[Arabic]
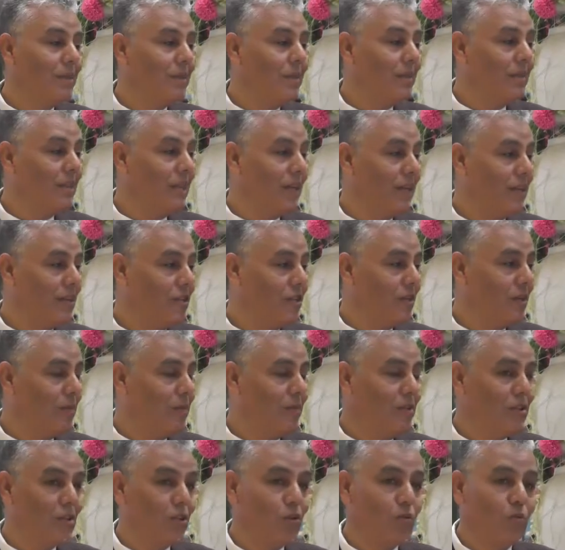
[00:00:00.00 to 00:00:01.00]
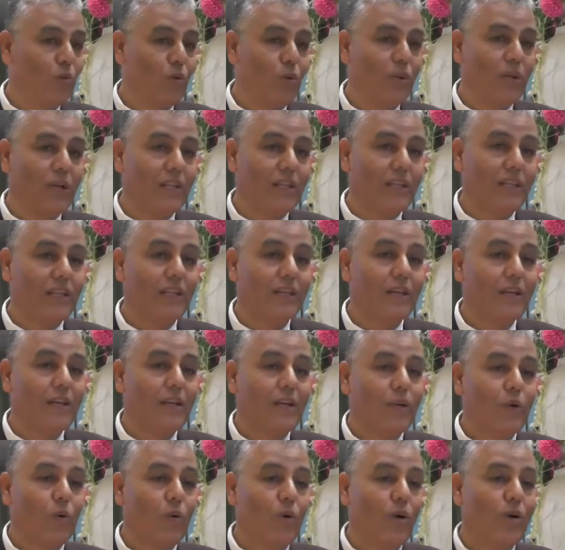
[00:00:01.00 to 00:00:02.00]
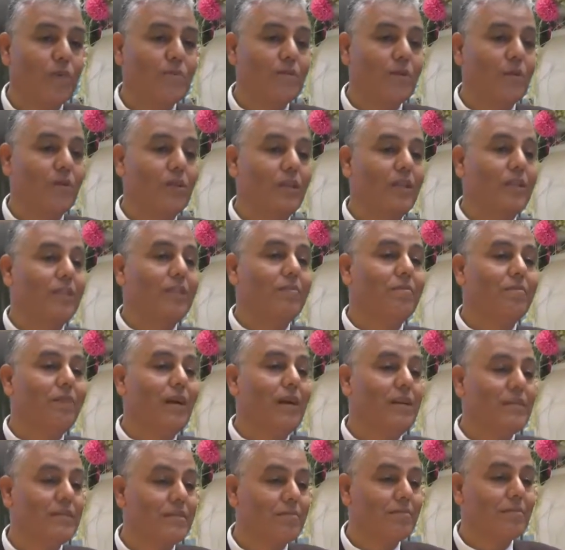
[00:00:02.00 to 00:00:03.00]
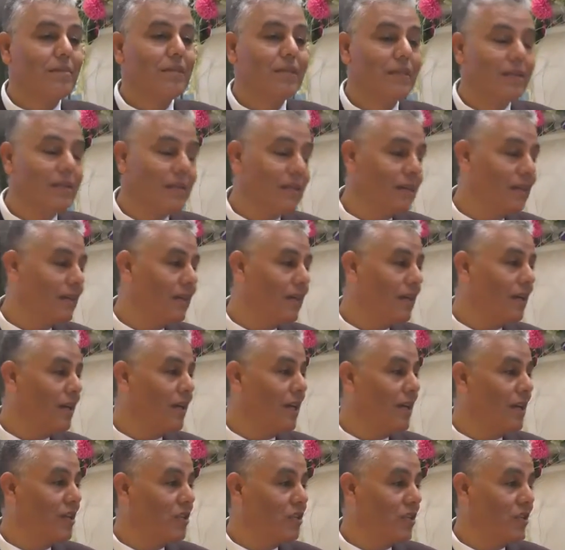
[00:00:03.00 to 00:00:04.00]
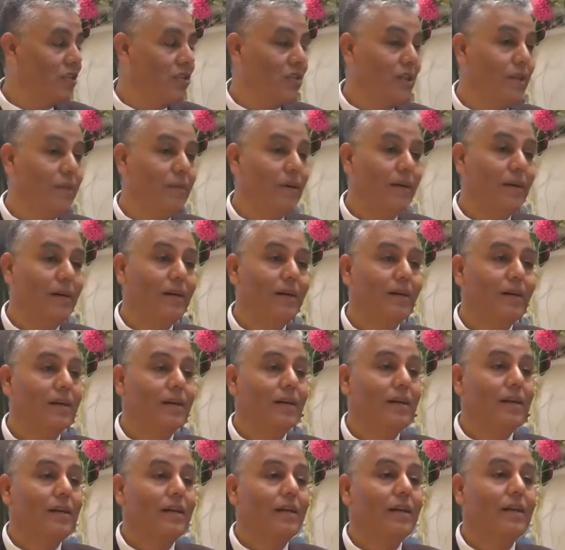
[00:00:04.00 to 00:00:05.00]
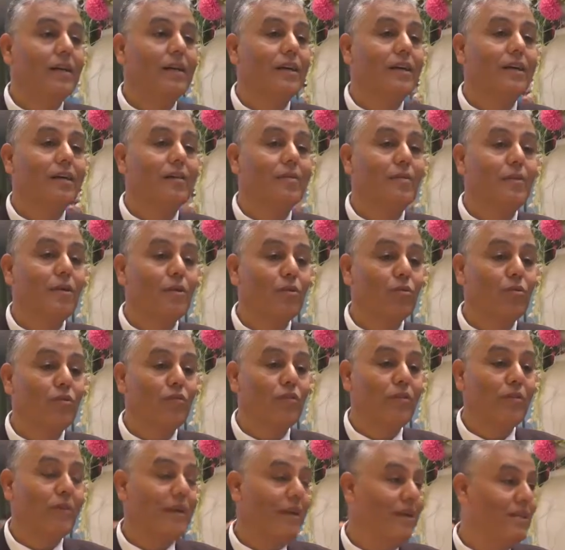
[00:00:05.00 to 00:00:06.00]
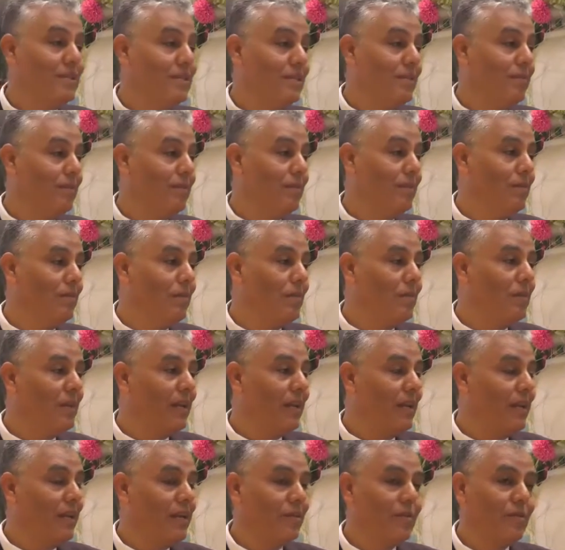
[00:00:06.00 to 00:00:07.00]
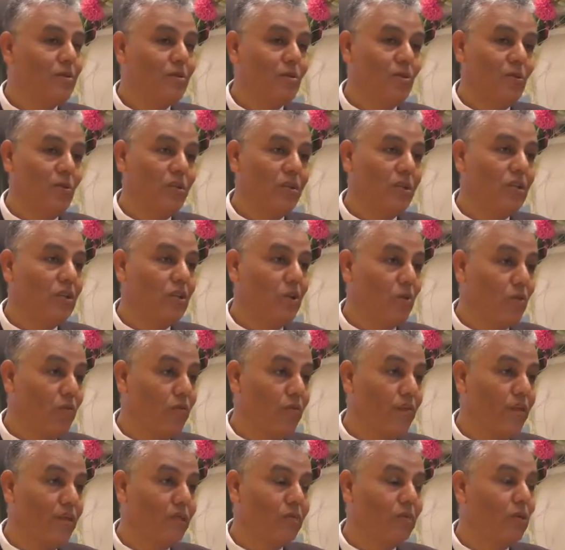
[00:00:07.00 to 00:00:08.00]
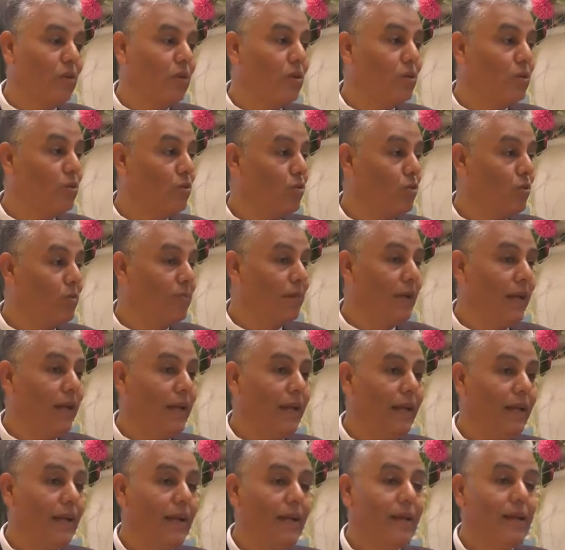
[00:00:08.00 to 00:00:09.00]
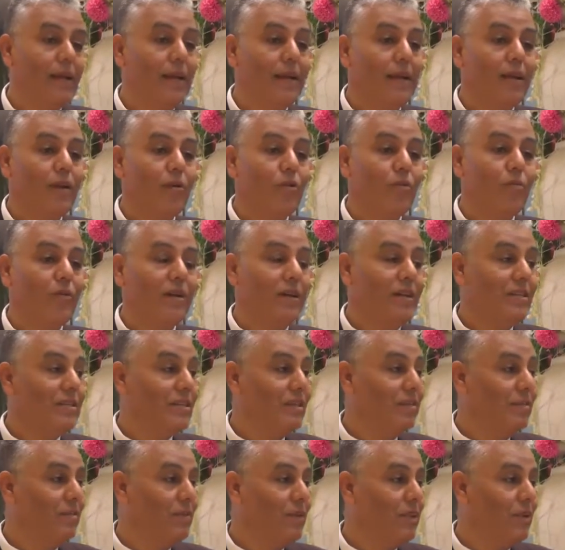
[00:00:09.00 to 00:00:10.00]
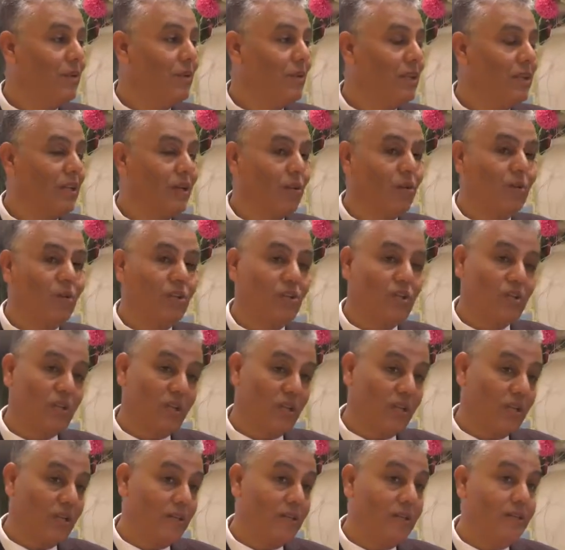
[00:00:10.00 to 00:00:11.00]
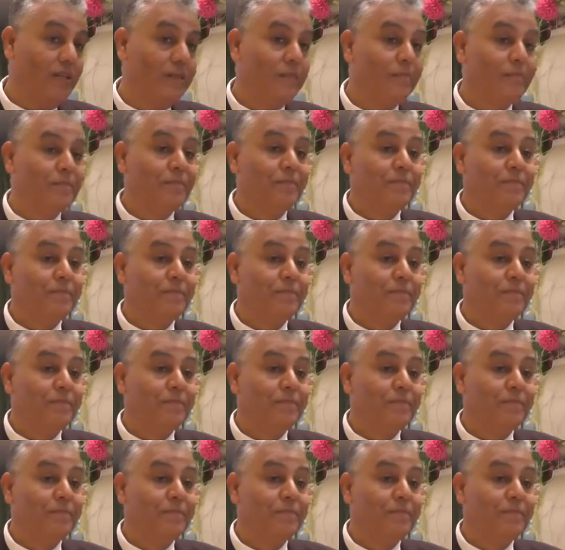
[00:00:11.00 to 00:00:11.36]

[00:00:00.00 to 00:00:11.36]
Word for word: من داخل جامعة جنوب الوادي و35 بحث من آه، خارج الجامعة آه، برضو في باحثين من المملكة العربية السعودية شرفنا بتواجدهم معنا وباحثين من دولة الكويت الشقيقة